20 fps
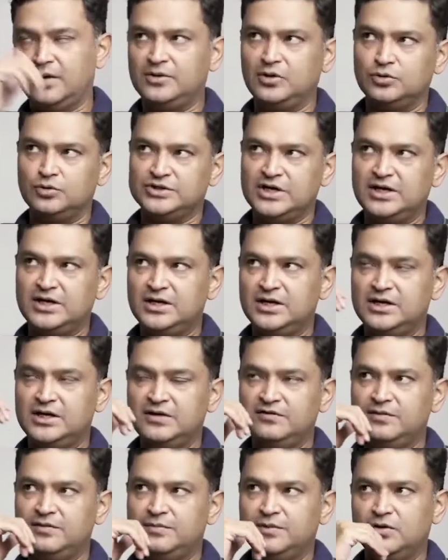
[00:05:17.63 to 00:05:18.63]
अभी लोग जाएंगे
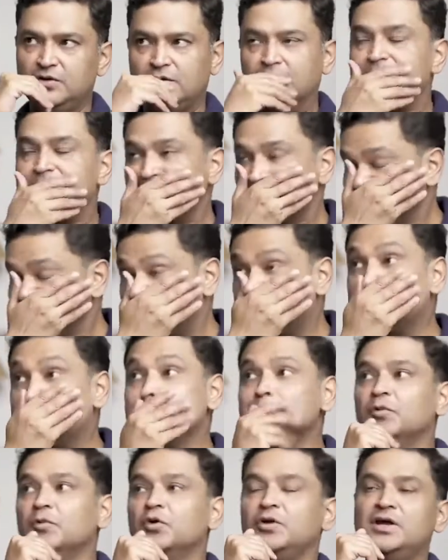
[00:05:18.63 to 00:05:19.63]
टीवी पे और
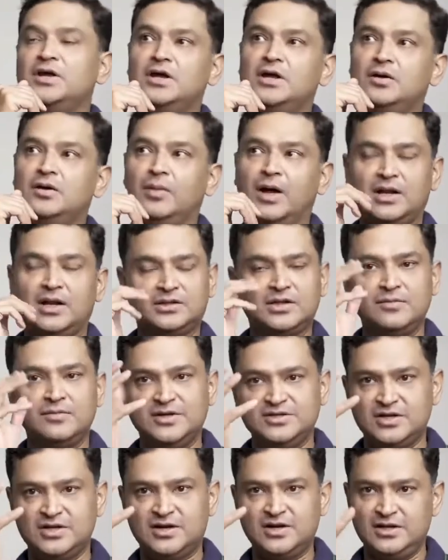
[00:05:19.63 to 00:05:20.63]
बोलेंगे भारत
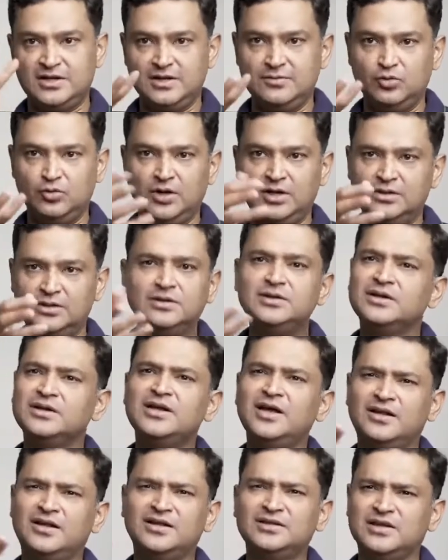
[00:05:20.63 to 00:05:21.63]
का मेजर ने ये बोला ये
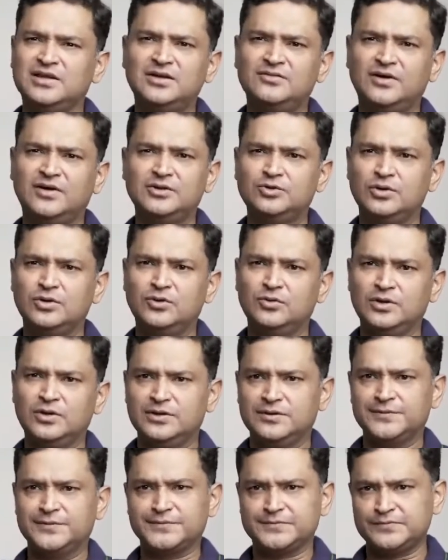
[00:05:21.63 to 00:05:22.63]
इनकी आदत है ना फालतू के
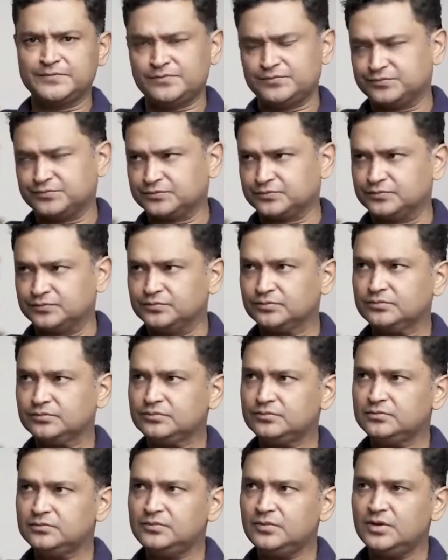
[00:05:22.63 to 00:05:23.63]
लोग हैं
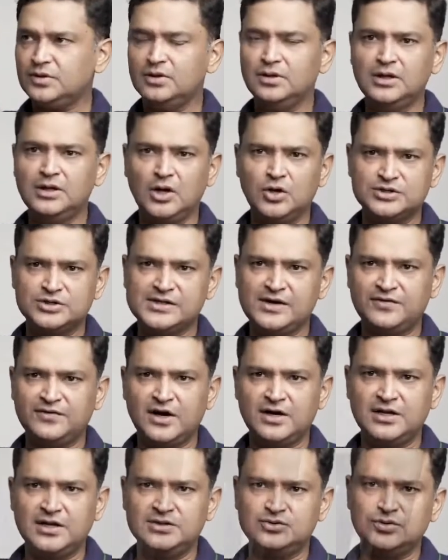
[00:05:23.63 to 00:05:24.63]
लाहौर
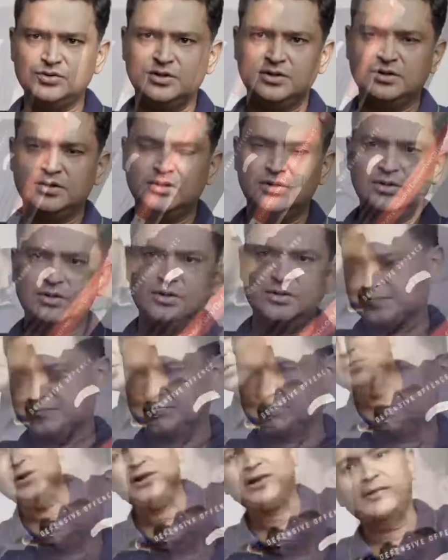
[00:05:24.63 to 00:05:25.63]
ज़ाफ़रानी जो है
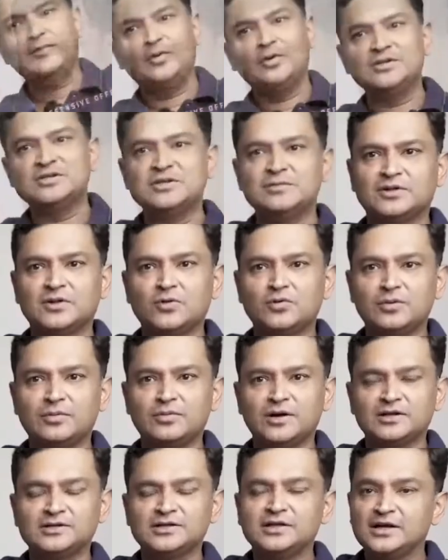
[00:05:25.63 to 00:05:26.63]
तो मैं क्या पॉलिसी
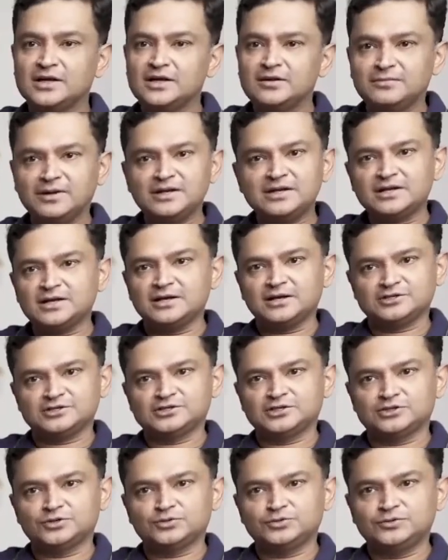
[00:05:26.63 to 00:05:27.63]
बताऊंगा भारत की लेकिन मैं ये
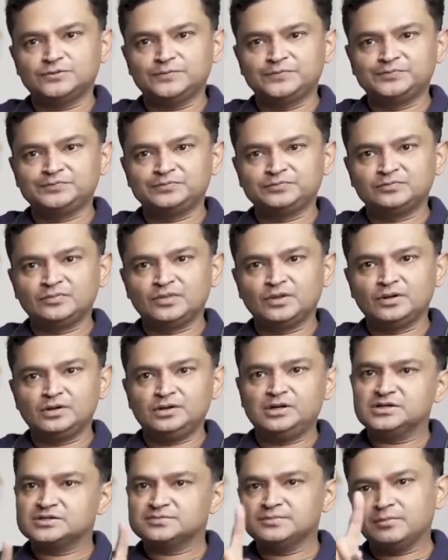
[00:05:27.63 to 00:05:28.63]
कहना चाहता हूँ
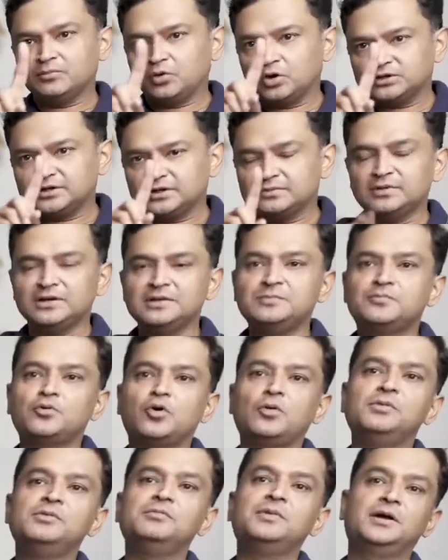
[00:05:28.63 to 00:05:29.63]
कि इसमें बहुत एक बड़ी
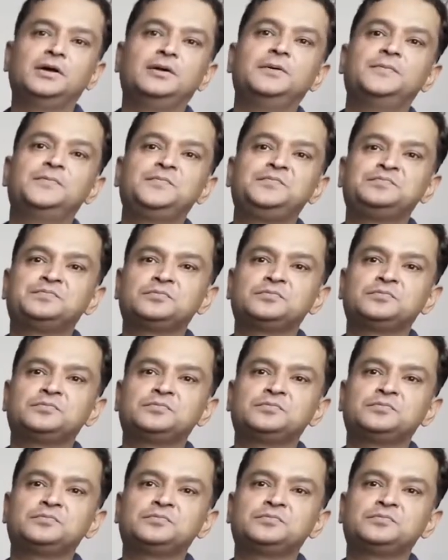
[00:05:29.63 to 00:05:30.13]
प्रॉब्लम है